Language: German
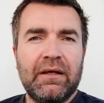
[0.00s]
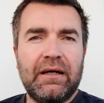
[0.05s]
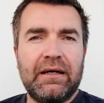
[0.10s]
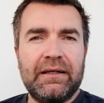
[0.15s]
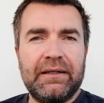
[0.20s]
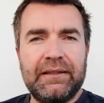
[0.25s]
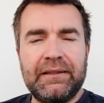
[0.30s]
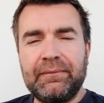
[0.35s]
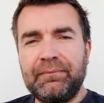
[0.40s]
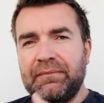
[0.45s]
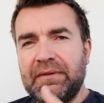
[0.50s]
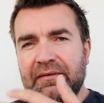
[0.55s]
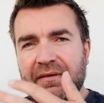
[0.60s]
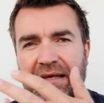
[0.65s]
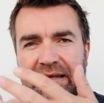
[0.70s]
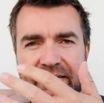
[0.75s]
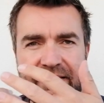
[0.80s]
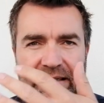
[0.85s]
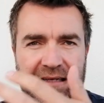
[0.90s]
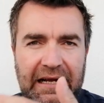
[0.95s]
Ähm, das
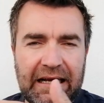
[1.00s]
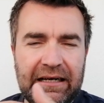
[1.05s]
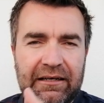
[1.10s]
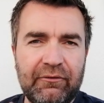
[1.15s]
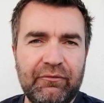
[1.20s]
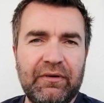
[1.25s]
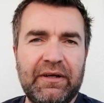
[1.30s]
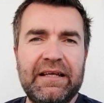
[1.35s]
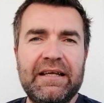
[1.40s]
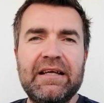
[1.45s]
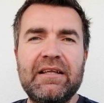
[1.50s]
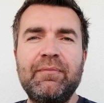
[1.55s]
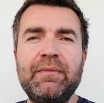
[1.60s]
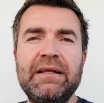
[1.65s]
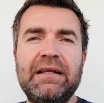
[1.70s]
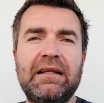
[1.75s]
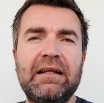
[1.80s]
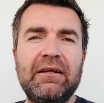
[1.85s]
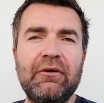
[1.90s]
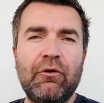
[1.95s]
heißt, in allen
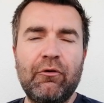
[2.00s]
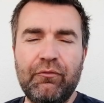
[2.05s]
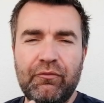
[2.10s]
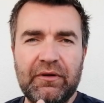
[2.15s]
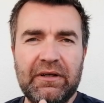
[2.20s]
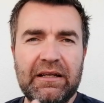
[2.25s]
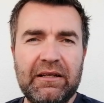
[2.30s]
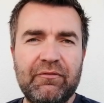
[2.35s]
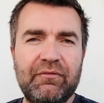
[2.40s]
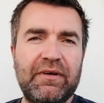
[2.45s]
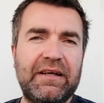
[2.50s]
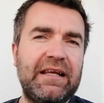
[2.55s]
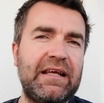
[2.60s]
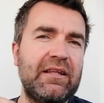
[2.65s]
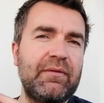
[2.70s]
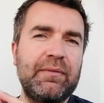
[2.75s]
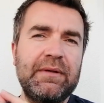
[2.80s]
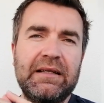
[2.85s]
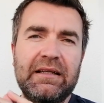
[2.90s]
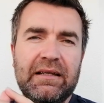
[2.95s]
Verkehrsmitteln, öffentlichen
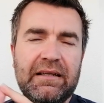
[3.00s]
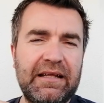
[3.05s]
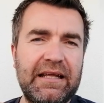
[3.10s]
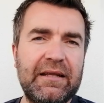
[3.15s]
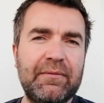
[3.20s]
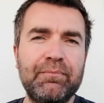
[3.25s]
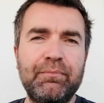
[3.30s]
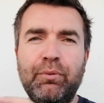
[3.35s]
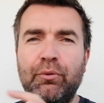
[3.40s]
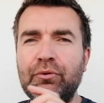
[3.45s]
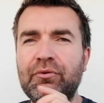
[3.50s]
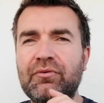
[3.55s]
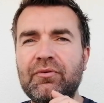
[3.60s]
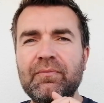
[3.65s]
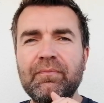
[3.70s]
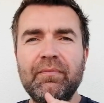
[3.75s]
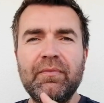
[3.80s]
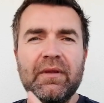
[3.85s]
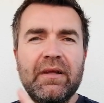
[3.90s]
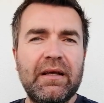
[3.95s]
Verkehrsmitteln, in jedem
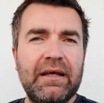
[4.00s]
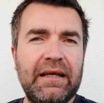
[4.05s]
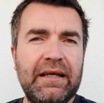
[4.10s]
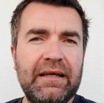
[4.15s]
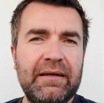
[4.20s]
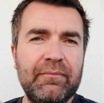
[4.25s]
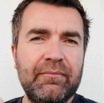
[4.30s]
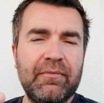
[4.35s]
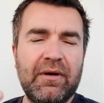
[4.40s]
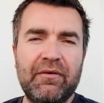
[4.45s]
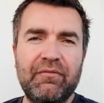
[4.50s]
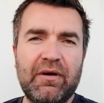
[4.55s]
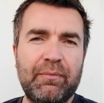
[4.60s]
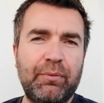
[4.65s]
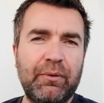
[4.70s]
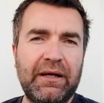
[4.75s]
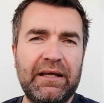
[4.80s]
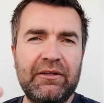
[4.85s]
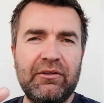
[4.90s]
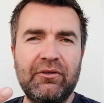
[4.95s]
Bus, im
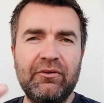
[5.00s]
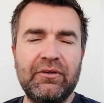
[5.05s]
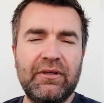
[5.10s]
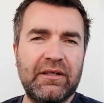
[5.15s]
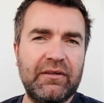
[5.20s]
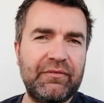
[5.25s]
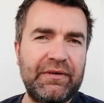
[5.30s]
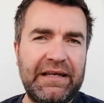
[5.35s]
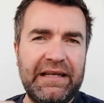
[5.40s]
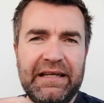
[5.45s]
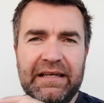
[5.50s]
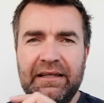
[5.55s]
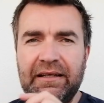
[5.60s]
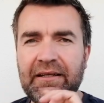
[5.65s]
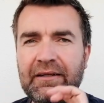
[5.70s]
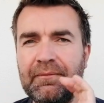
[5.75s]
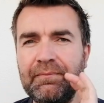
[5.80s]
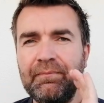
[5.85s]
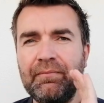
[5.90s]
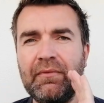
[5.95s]
Vaporetto nach
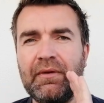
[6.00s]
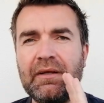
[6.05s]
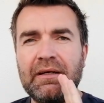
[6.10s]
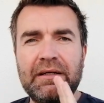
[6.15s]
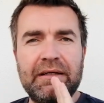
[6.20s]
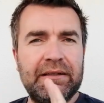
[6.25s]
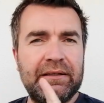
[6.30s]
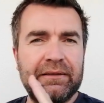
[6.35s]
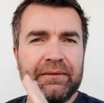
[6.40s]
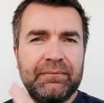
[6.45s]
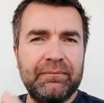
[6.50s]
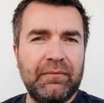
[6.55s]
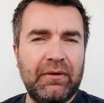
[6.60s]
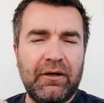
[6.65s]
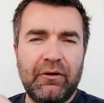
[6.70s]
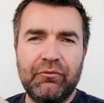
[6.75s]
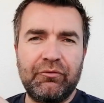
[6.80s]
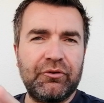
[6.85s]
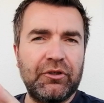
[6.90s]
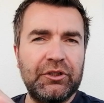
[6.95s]
Venedig, ähm,
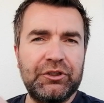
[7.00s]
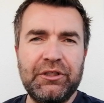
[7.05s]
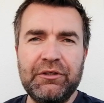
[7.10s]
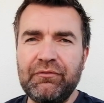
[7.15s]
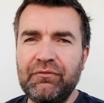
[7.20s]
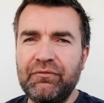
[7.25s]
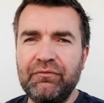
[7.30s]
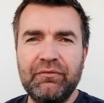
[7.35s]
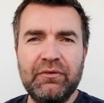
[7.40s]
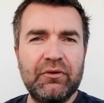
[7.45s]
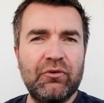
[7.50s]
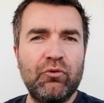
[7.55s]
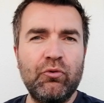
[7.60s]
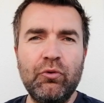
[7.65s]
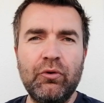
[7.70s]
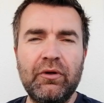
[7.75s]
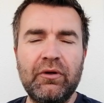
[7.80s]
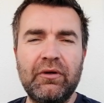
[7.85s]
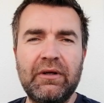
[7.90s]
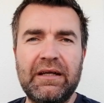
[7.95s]
auf Schiffen,
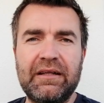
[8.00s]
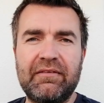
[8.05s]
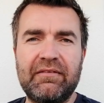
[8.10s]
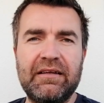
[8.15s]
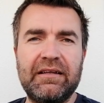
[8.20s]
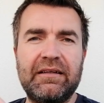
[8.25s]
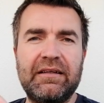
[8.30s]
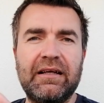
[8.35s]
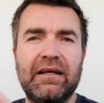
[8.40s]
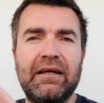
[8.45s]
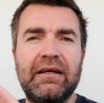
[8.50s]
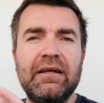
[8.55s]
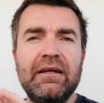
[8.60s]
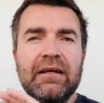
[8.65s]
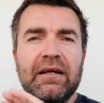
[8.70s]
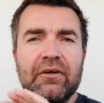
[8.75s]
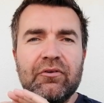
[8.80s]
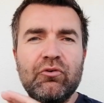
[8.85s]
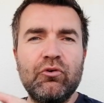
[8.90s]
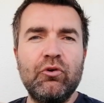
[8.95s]
Zügen etc.
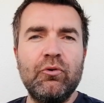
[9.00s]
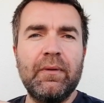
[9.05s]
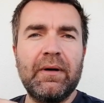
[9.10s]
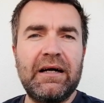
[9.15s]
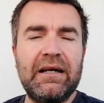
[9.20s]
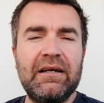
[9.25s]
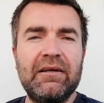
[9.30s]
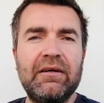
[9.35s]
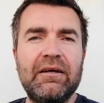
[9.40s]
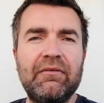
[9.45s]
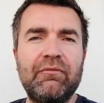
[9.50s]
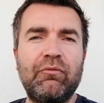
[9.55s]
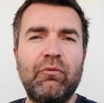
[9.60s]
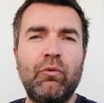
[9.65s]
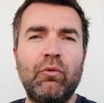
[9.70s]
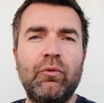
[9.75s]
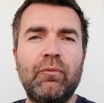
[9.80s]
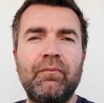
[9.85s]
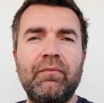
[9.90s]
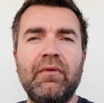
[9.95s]
Also überall,
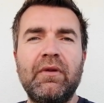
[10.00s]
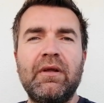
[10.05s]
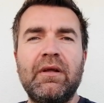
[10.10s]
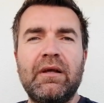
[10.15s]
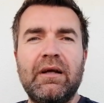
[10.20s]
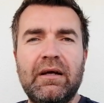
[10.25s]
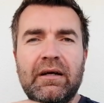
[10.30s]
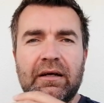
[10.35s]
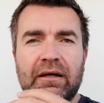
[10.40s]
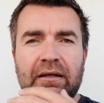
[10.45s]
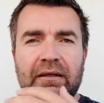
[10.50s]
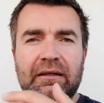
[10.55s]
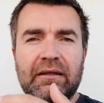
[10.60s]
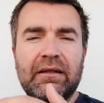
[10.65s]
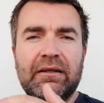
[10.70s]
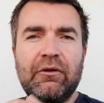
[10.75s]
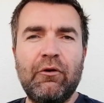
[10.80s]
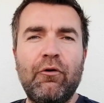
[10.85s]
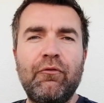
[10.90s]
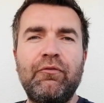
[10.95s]
wo äh,
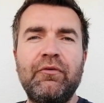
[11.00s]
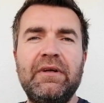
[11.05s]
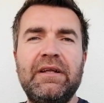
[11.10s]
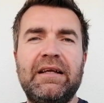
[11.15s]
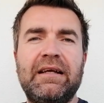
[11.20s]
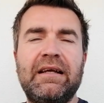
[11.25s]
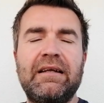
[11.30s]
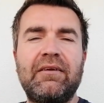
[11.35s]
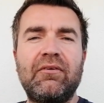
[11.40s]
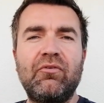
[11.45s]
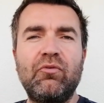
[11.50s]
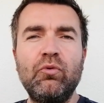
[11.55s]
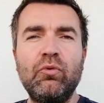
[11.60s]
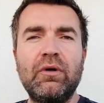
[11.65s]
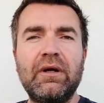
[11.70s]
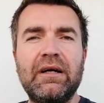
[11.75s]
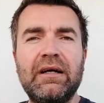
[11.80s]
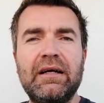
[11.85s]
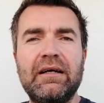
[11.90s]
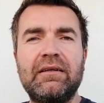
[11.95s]
die Öffentlichkeit
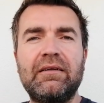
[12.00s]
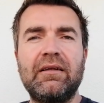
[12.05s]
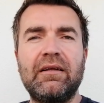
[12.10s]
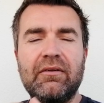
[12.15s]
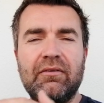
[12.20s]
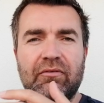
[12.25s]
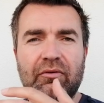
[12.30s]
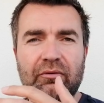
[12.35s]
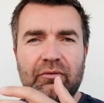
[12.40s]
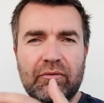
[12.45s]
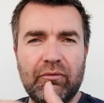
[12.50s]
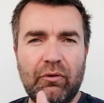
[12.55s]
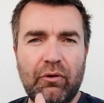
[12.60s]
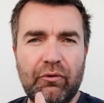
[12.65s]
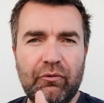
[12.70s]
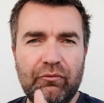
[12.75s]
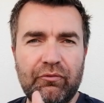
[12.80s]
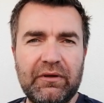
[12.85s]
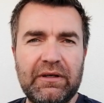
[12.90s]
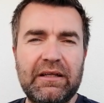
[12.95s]
Zugang hat zu
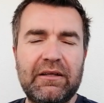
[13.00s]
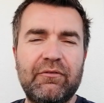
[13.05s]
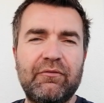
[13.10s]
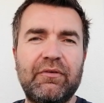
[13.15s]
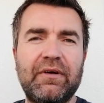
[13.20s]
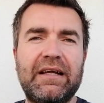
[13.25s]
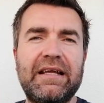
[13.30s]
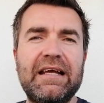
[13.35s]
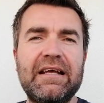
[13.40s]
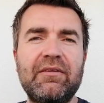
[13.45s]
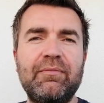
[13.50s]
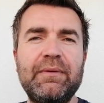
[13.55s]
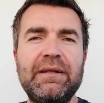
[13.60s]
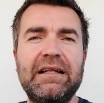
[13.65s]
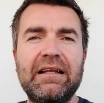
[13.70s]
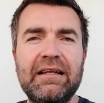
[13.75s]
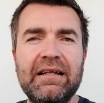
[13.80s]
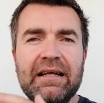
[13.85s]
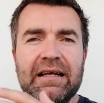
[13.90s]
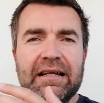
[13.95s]
öffentlichen
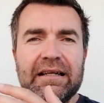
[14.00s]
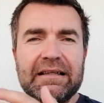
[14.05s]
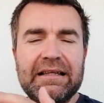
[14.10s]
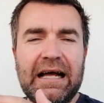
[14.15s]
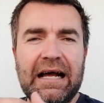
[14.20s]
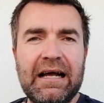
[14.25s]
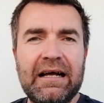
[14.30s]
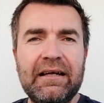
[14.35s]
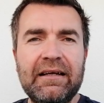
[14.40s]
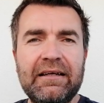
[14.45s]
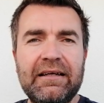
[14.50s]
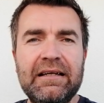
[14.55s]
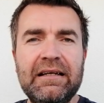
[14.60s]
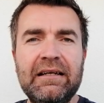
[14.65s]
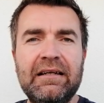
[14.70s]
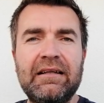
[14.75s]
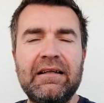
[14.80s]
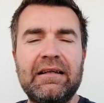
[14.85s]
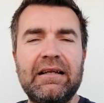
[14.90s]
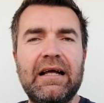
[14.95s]
Verkehrsmitteln, da
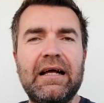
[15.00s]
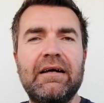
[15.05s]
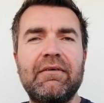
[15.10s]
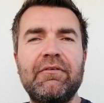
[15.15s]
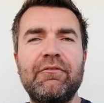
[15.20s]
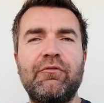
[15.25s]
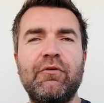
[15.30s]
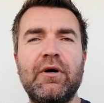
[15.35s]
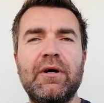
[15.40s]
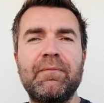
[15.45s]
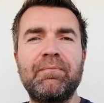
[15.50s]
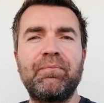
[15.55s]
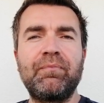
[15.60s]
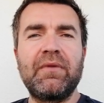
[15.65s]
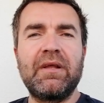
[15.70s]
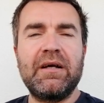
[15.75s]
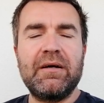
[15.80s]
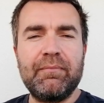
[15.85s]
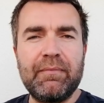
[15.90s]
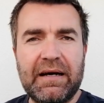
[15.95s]
gilt nach wie vor
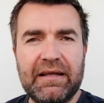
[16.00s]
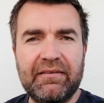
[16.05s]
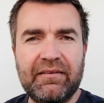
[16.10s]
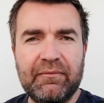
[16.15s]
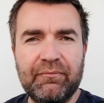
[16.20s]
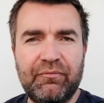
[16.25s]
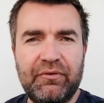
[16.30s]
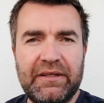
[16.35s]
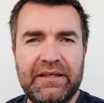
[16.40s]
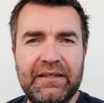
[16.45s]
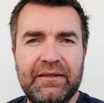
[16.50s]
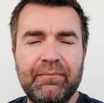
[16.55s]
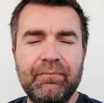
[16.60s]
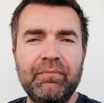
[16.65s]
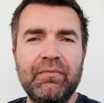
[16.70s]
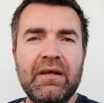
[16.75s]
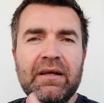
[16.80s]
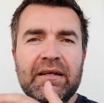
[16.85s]
Maskenpflicht.